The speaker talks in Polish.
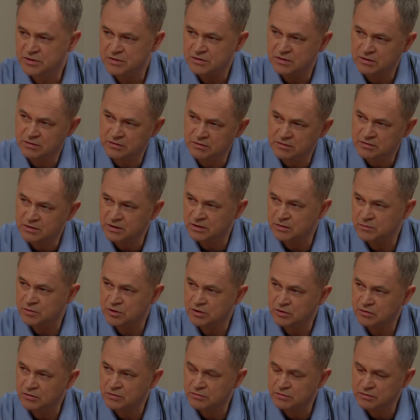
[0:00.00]
przez niego dostaniemy
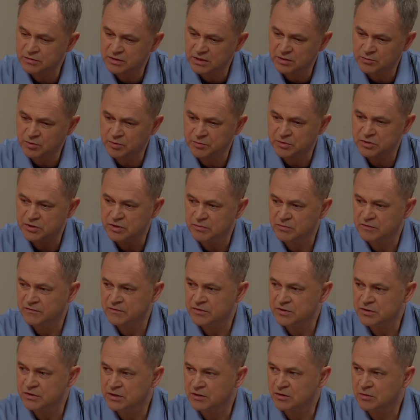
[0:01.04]
się do guza i pobierzemy
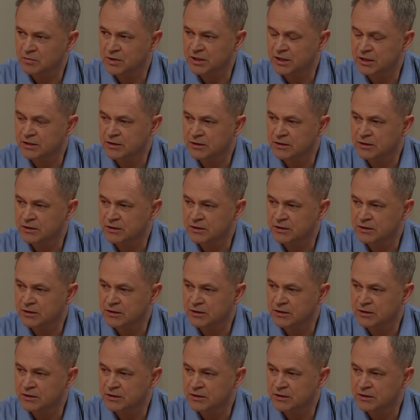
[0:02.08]
wycinek do badania.